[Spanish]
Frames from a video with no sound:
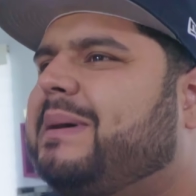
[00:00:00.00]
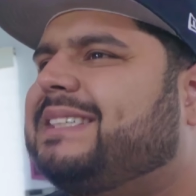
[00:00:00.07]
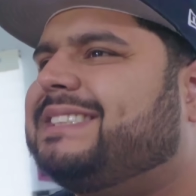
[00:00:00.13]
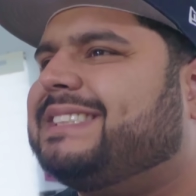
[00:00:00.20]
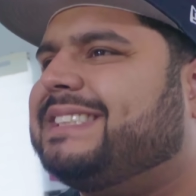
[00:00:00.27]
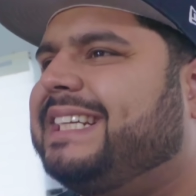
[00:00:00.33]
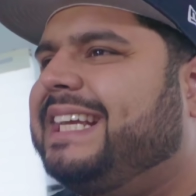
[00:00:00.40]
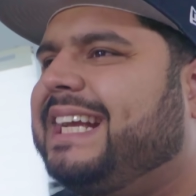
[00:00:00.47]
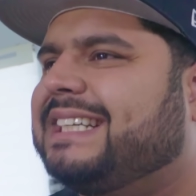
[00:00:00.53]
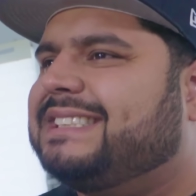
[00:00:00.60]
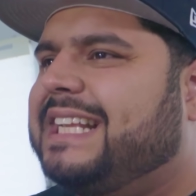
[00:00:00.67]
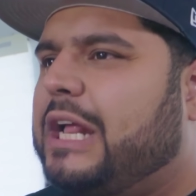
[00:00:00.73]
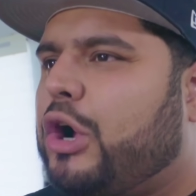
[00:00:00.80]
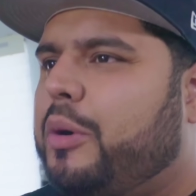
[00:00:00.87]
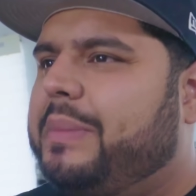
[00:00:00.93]
más ricas
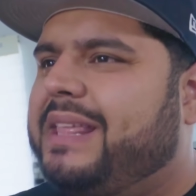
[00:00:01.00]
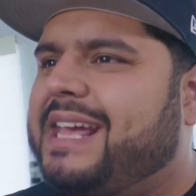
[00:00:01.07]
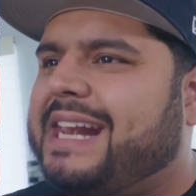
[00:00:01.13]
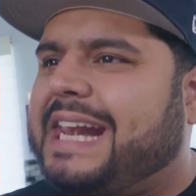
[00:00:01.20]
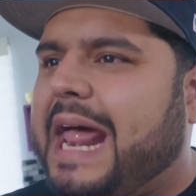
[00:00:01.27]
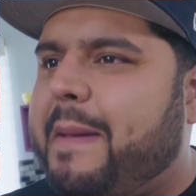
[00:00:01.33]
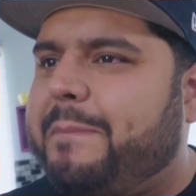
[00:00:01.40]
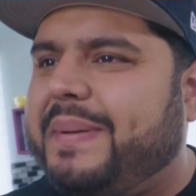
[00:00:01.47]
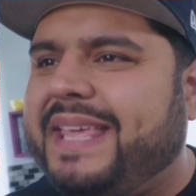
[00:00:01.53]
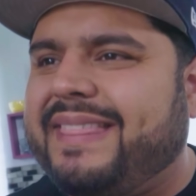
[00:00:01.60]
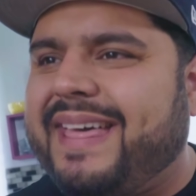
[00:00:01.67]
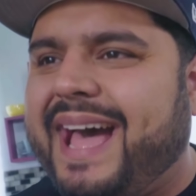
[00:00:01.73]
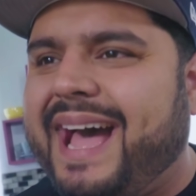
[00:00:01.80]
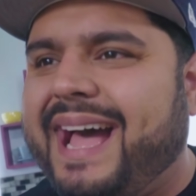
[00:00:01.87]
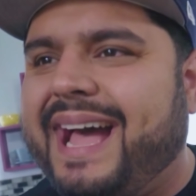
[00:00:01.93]
de la comida
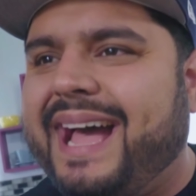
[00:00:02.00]
rápida.